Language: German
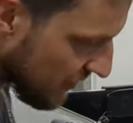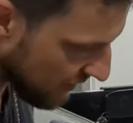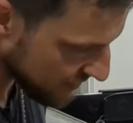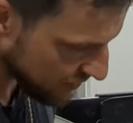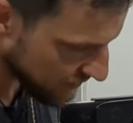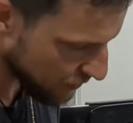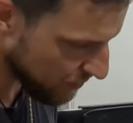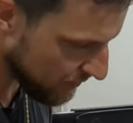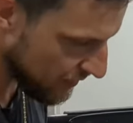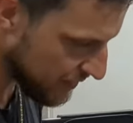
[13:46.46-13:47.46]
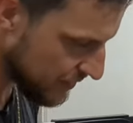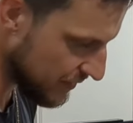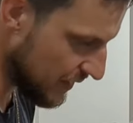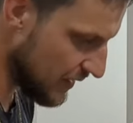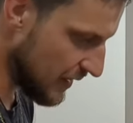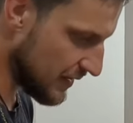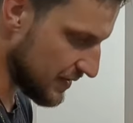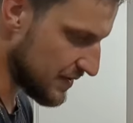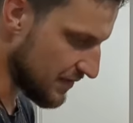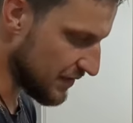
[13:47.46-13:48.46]
quasi auf der Oberfläche,
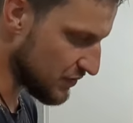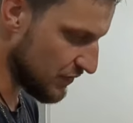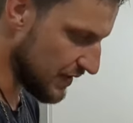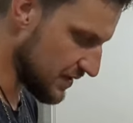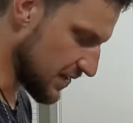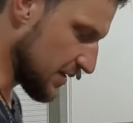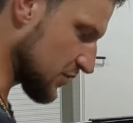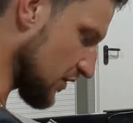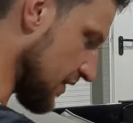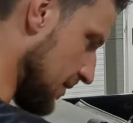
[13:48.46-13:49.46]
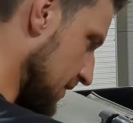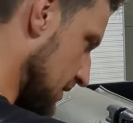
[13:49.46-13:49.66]
dass ihr einfach zu wenig Klebstoff habt.